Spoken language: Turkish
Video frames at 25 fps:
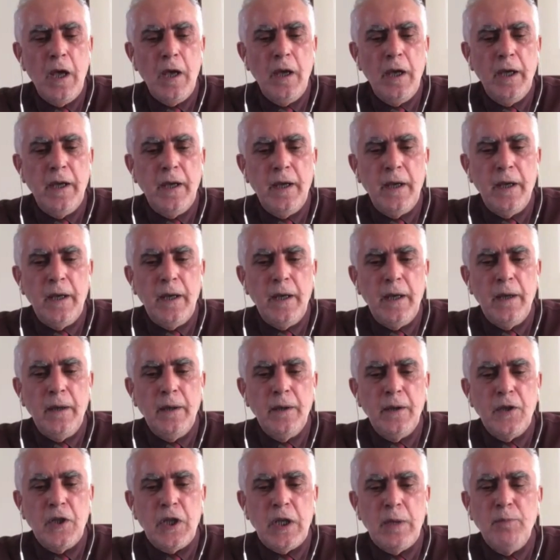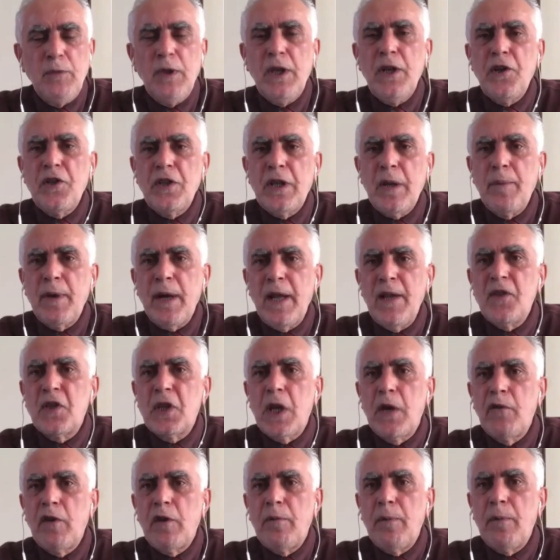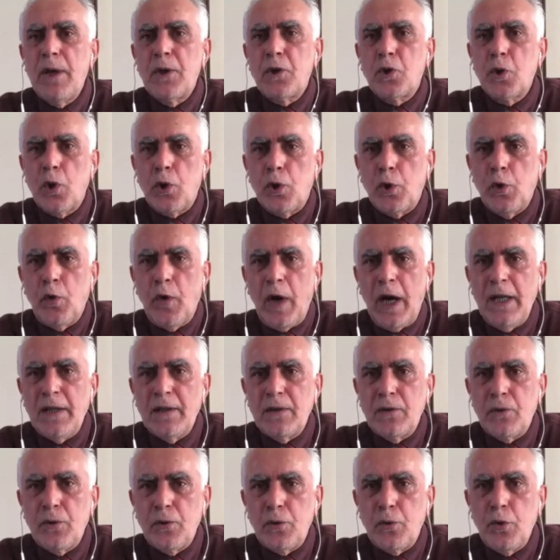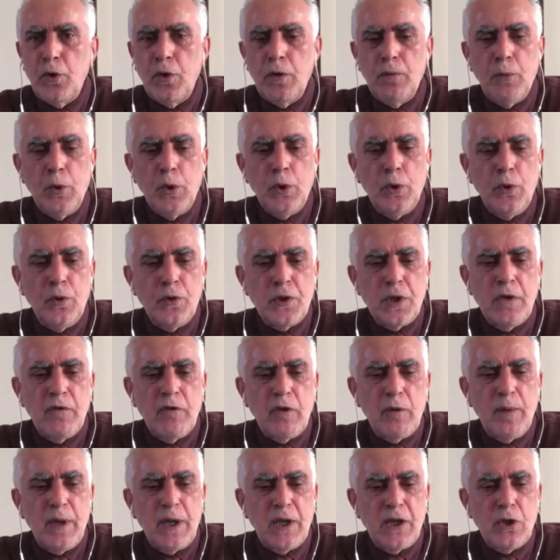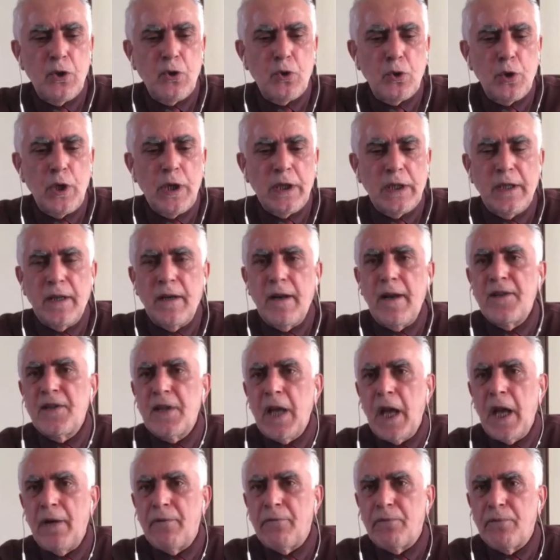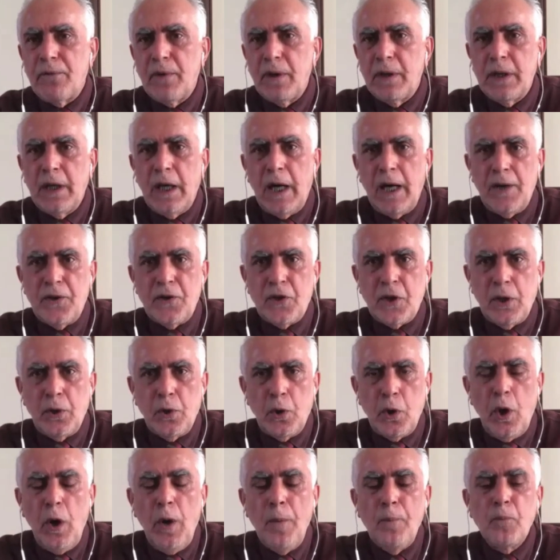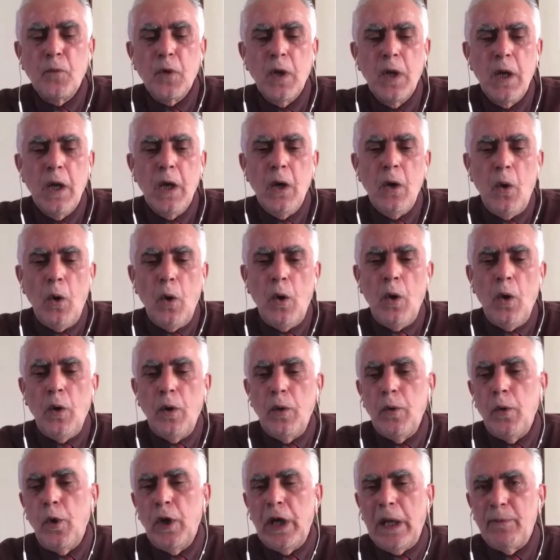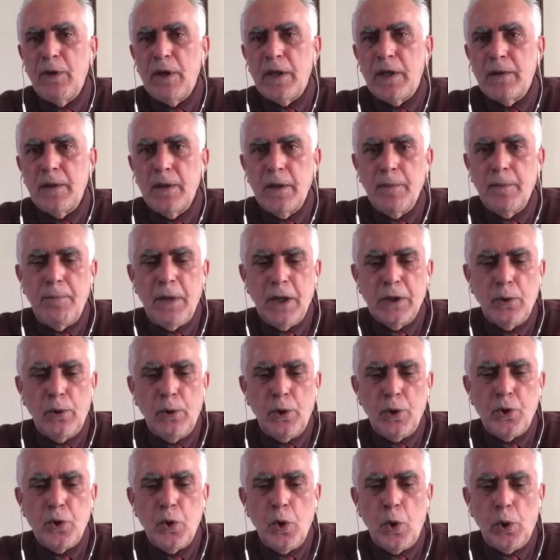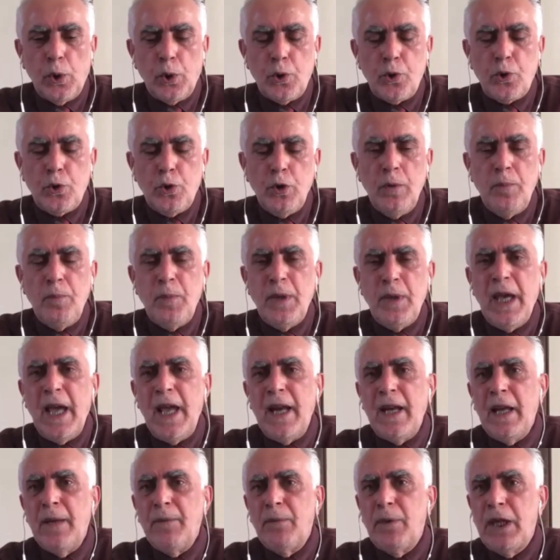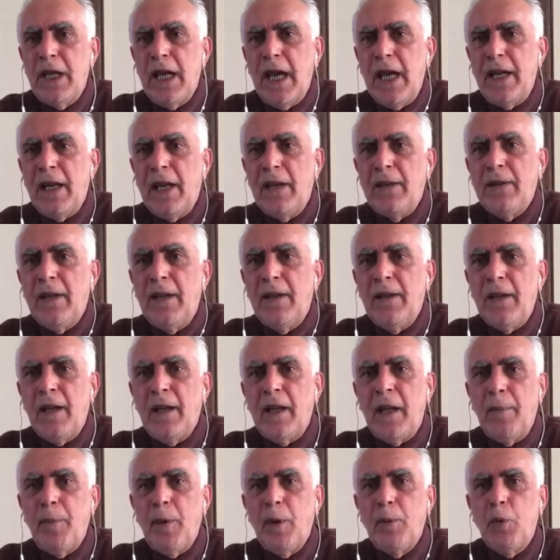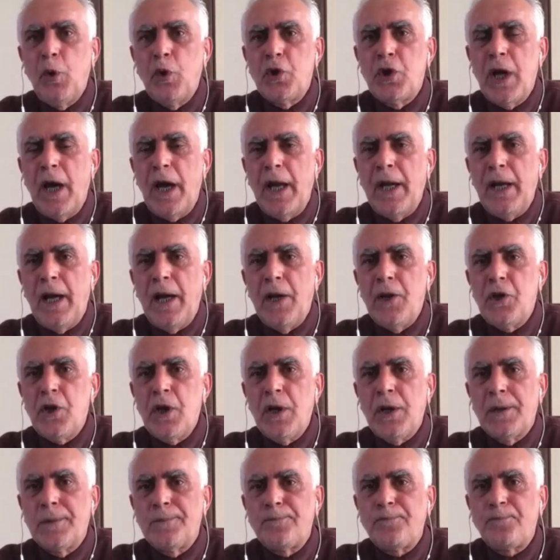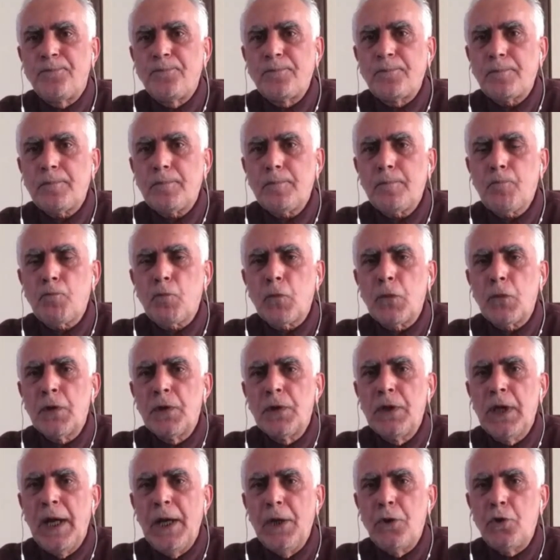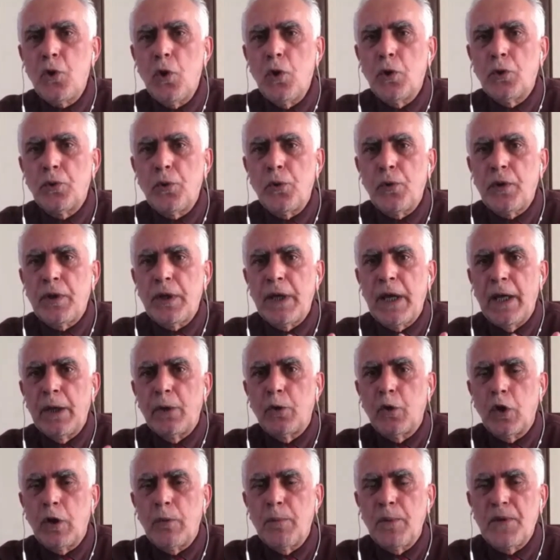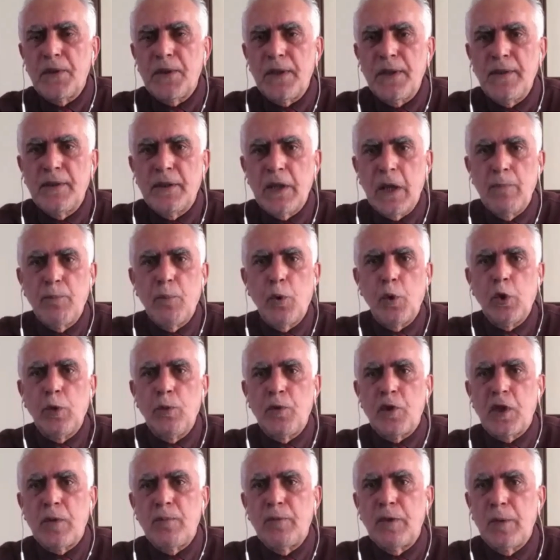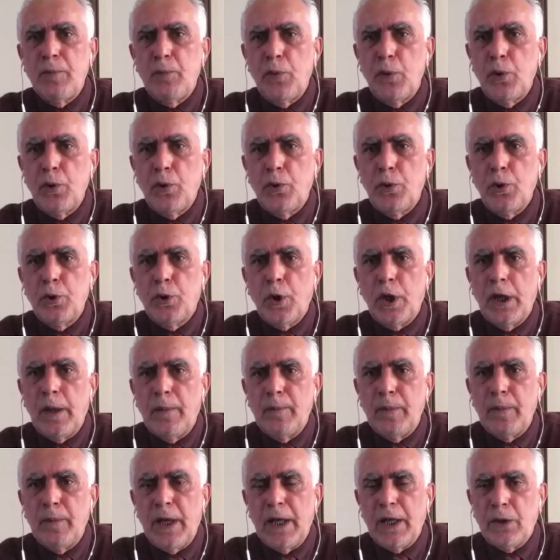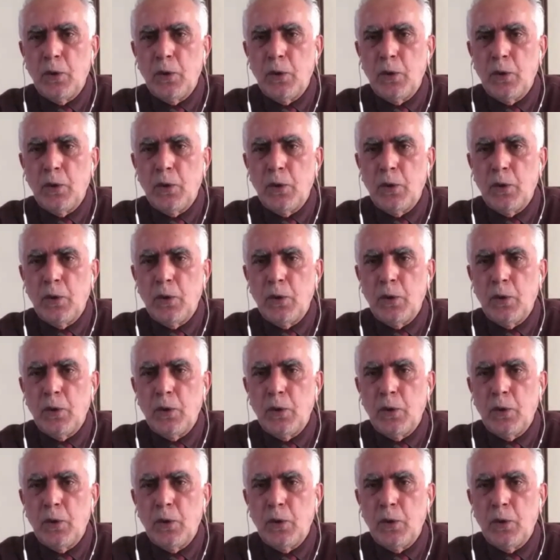E, şimdi işte biraz çevirme sorunu var. Çünkü bunu çevirmek için sürekli rezerv e, harcanıyor. O öyle bir patoloji oluştu. Bir diğer yandan da tabii bu cari açık daha çok Türkiye ekonomisinin tempolu biçimde büyüdüğü dönemlerde